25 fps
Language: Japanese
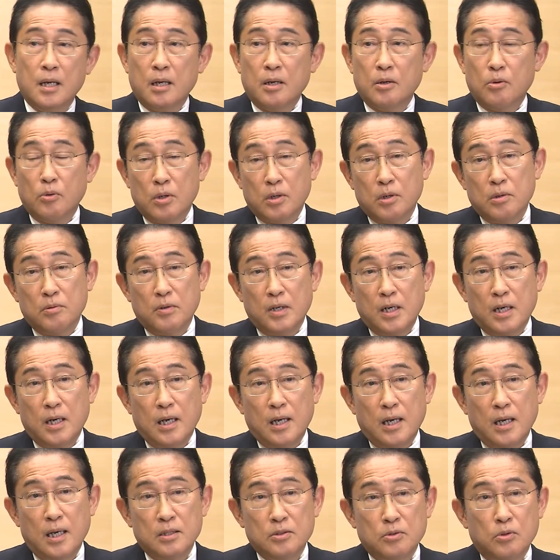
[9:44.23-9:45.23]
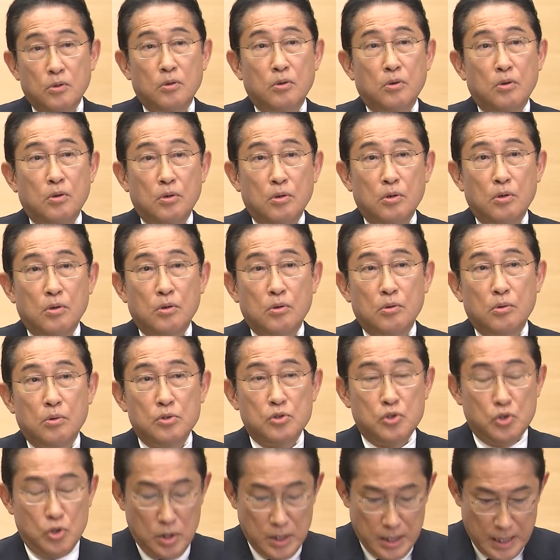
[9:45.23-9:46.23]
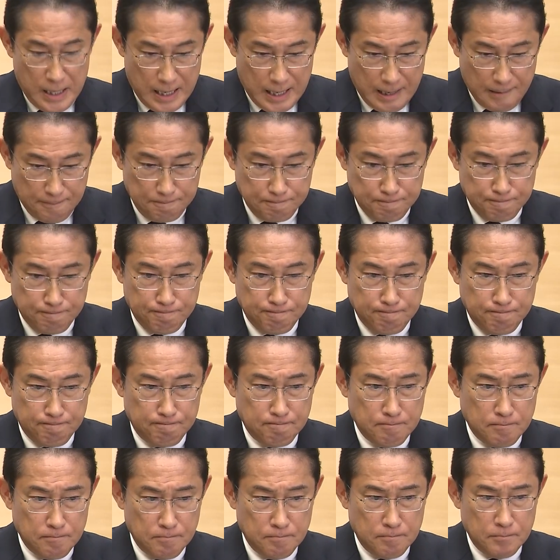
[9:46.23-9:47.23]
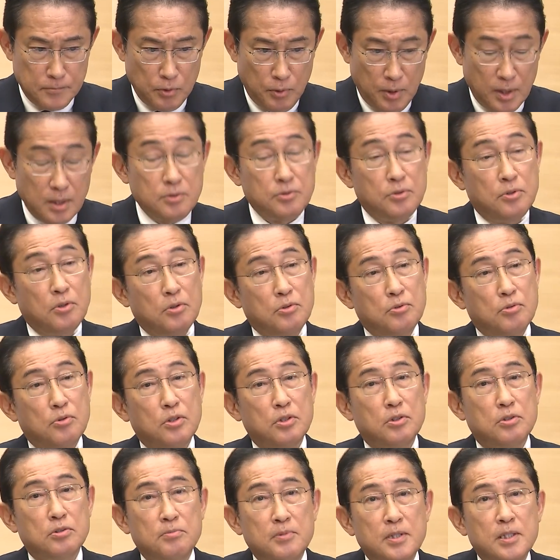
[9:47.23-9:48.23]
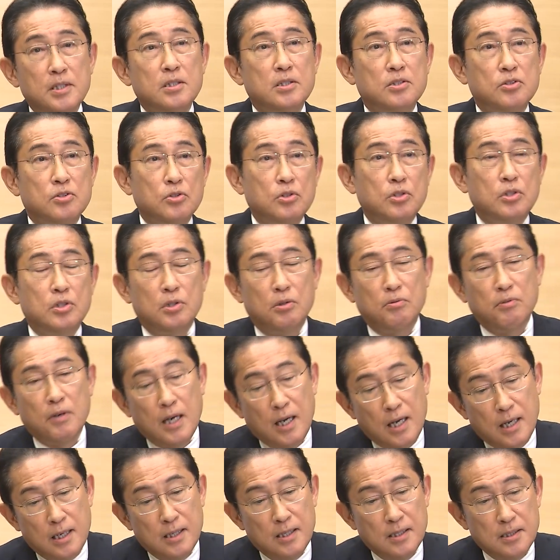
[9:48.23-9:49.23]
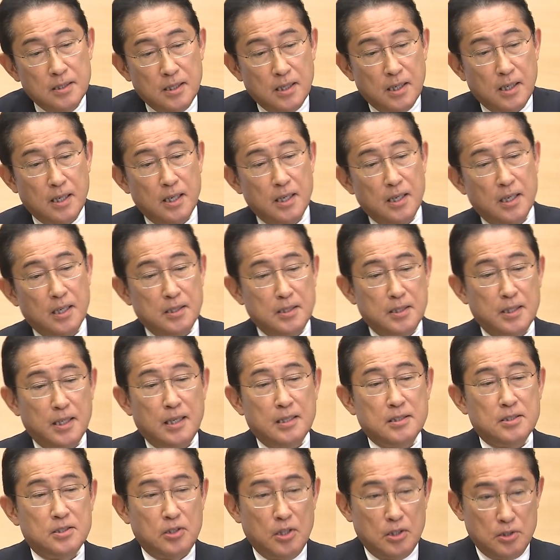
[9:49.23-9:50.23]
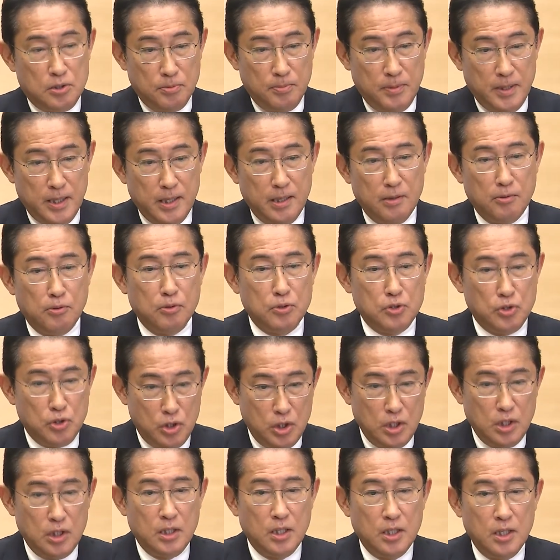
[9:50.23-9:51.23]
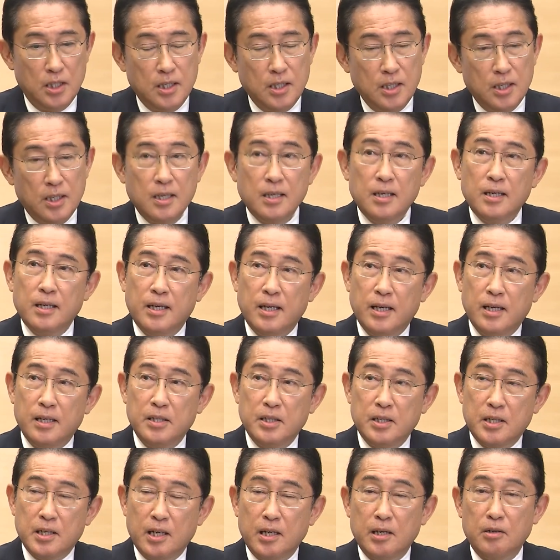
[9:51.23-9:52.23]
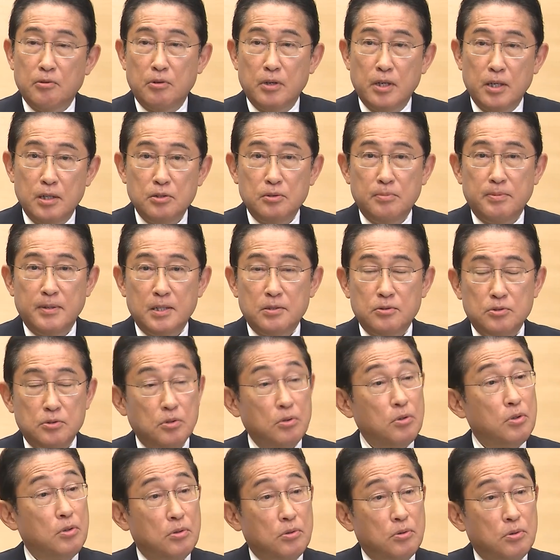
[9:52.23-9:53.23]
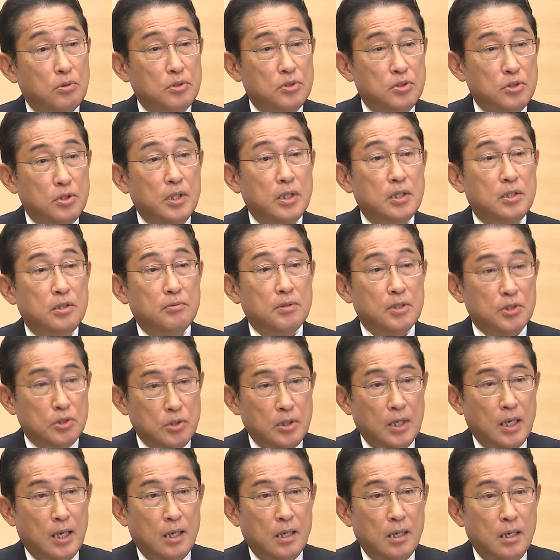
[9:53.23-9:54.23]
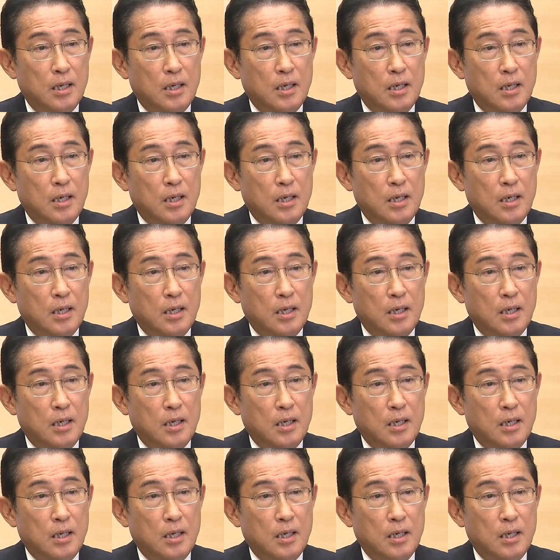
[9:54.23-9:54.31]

これはあのこうしたうん我が国の取り組みについては長い間説明をし理解を得るべく努力をしてきました。